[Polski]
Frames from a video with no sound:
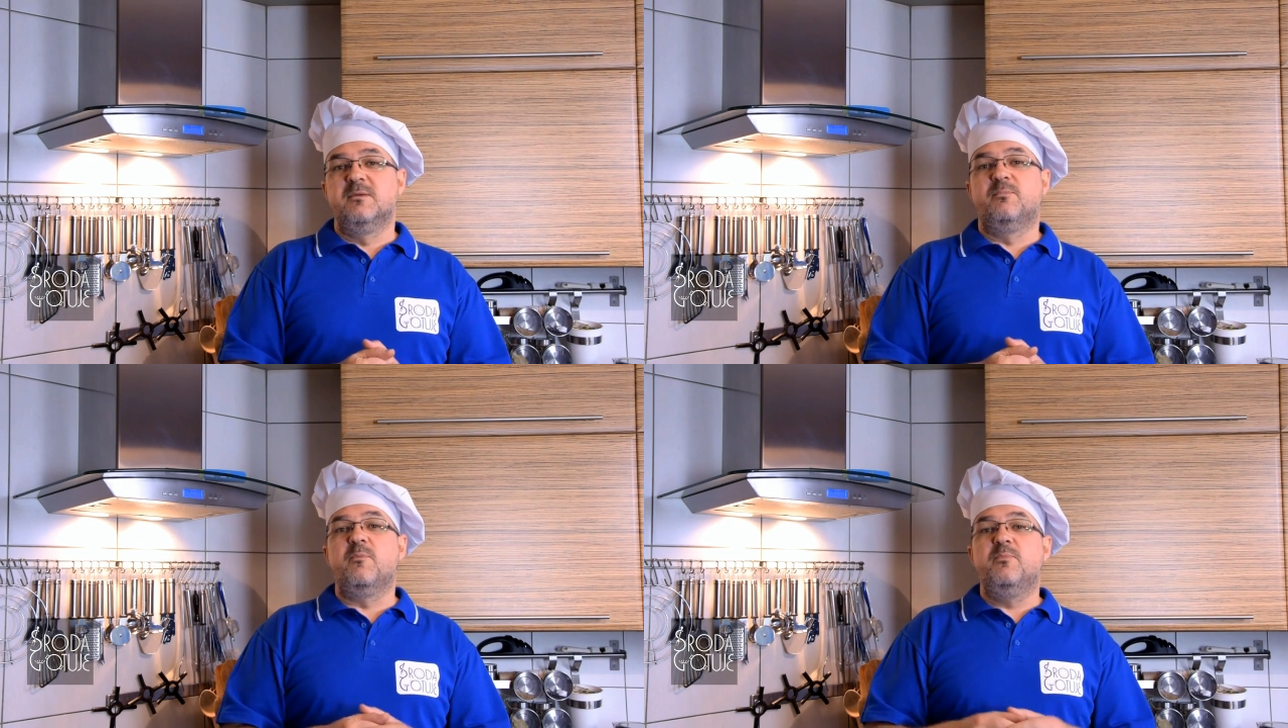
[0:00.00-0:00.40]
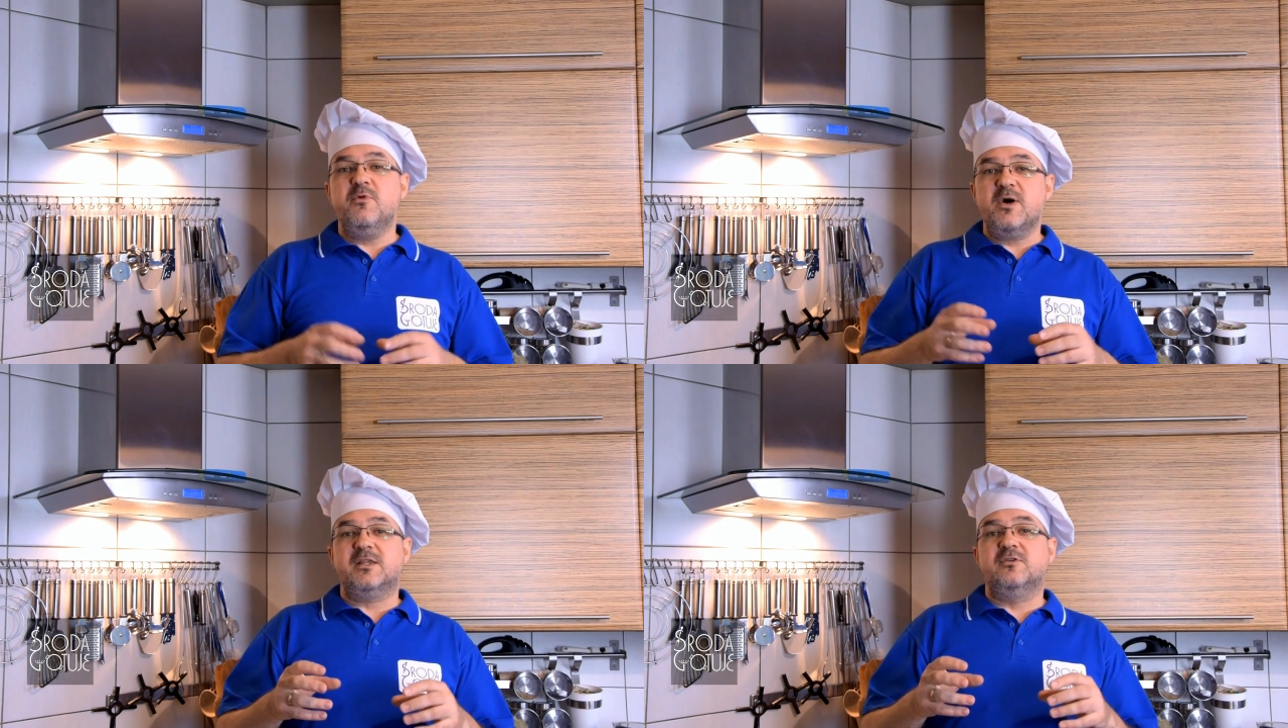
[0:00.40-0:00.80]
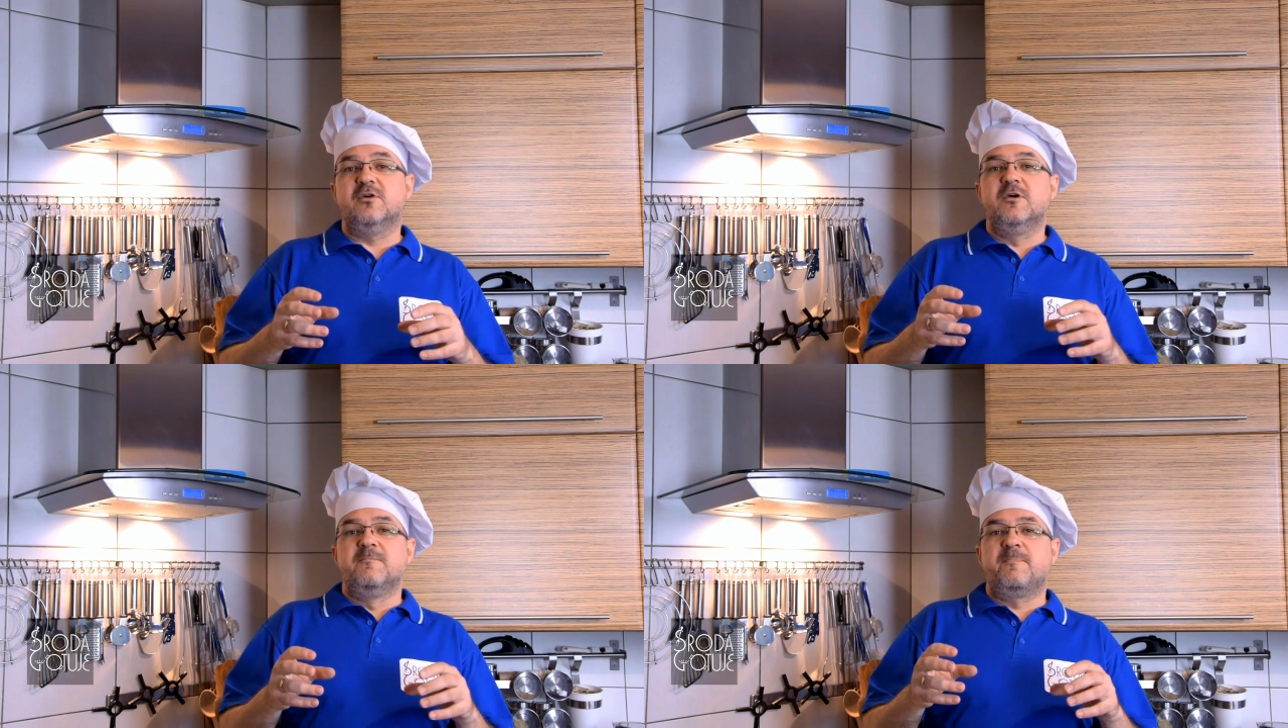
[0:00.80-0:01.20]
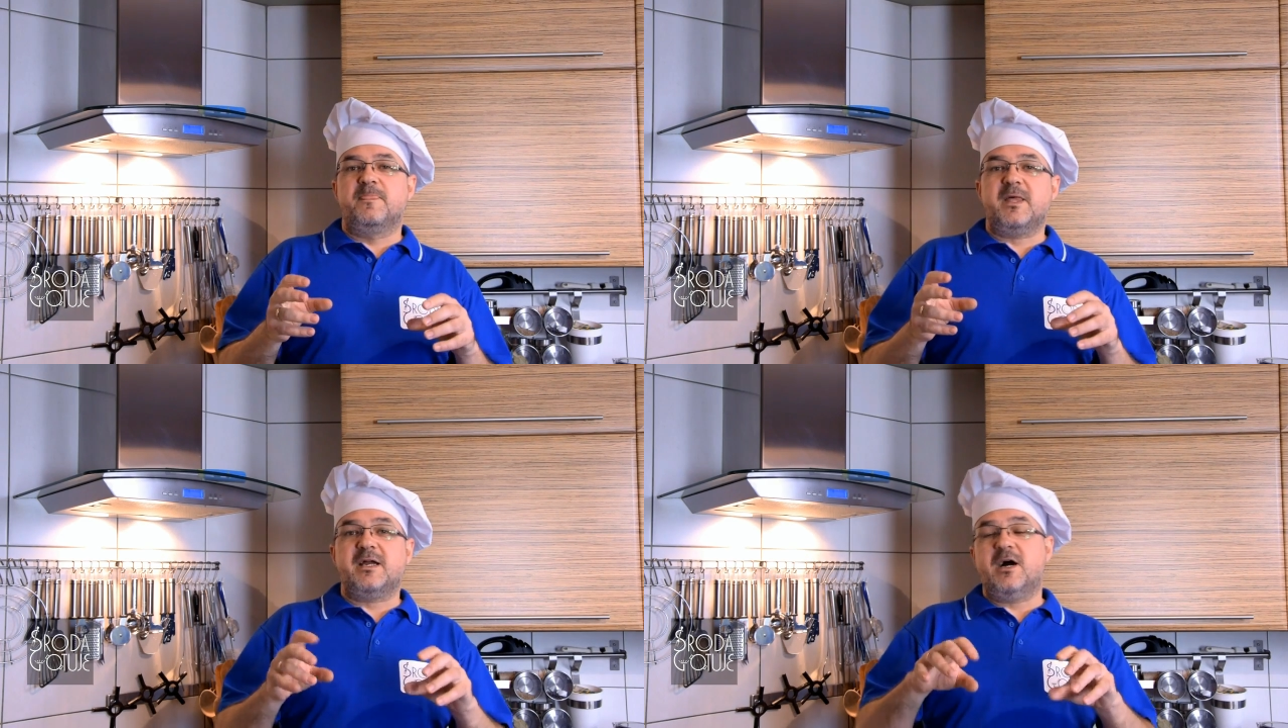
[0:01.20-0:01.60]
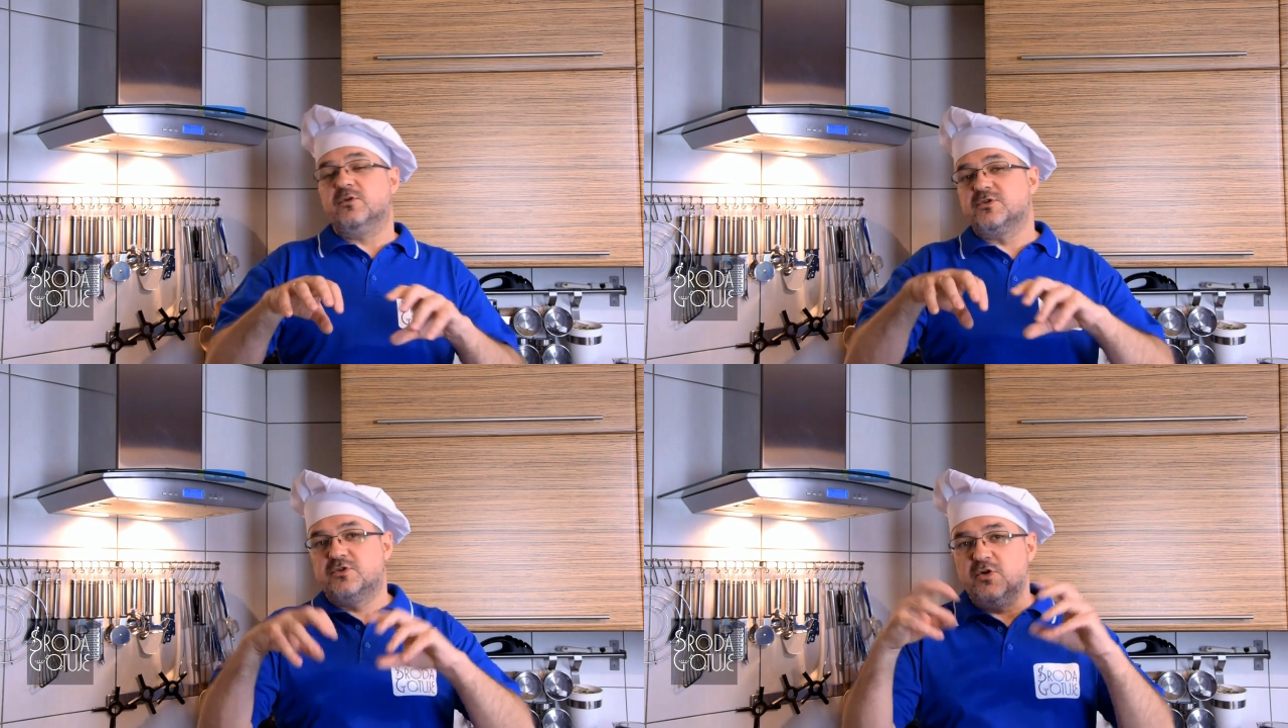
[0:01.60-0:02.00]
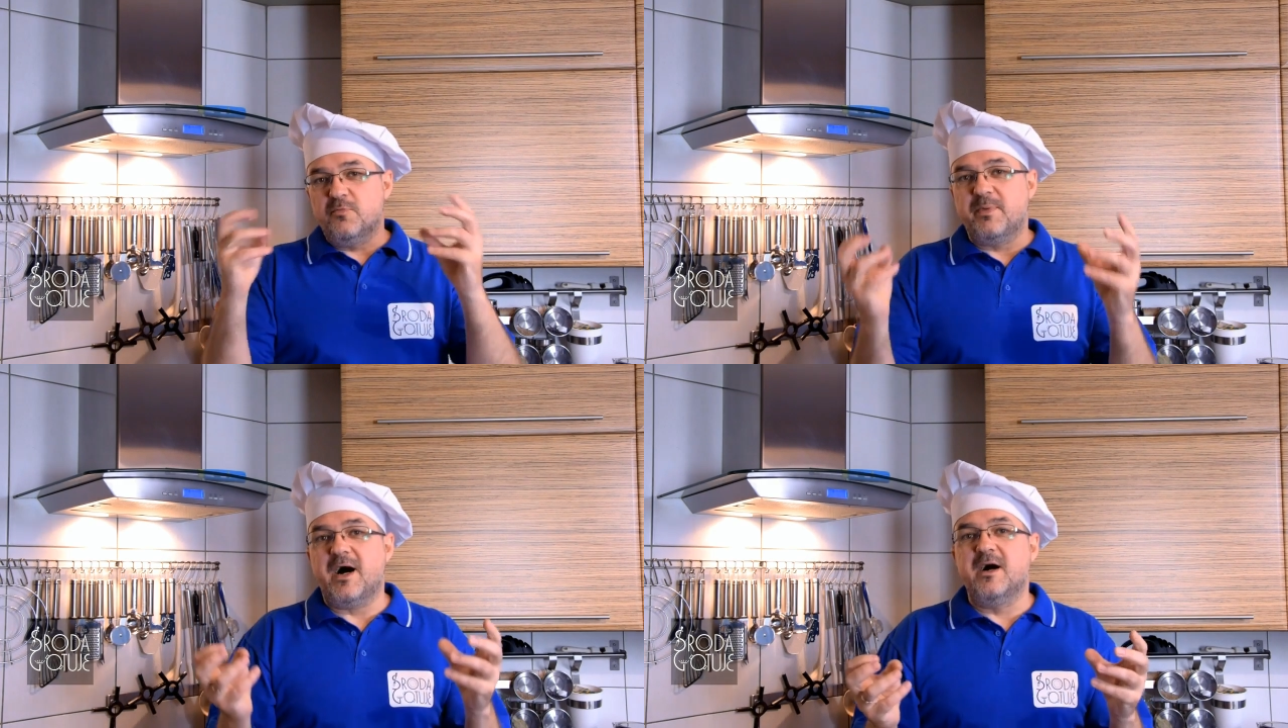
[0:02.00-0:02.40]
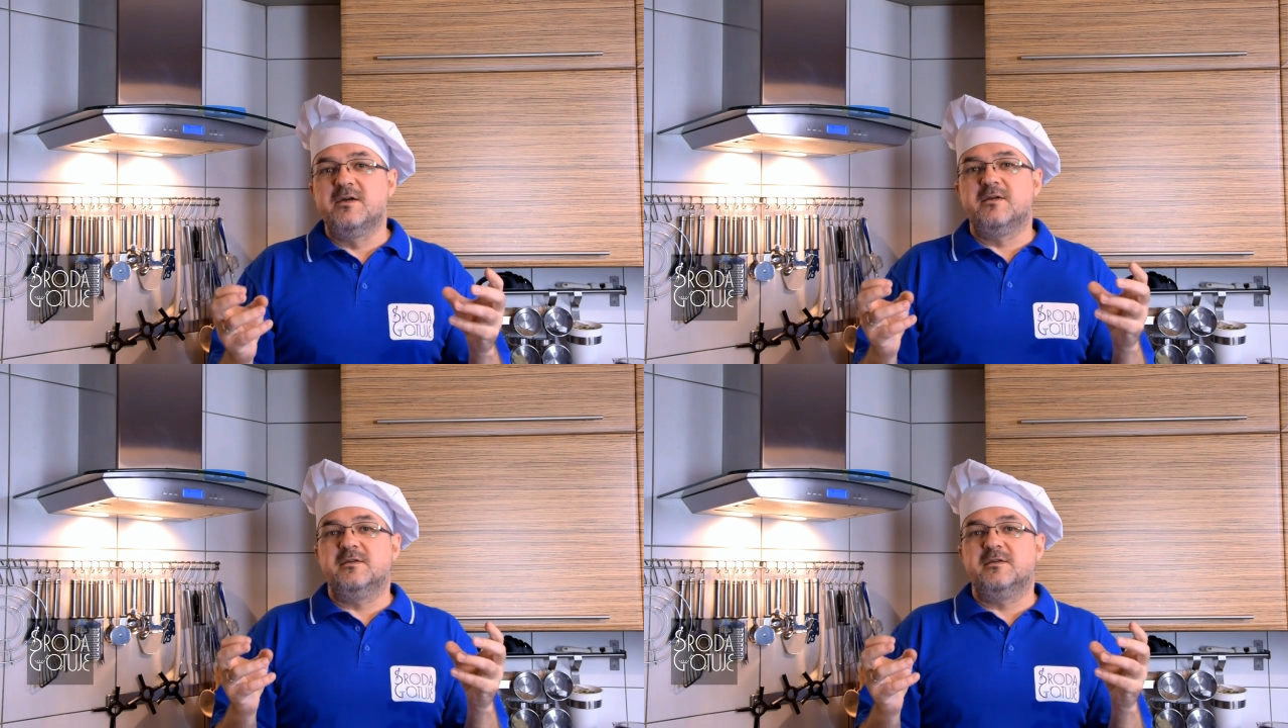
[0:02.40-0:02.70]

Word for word: bo była to mm, taka ozdoba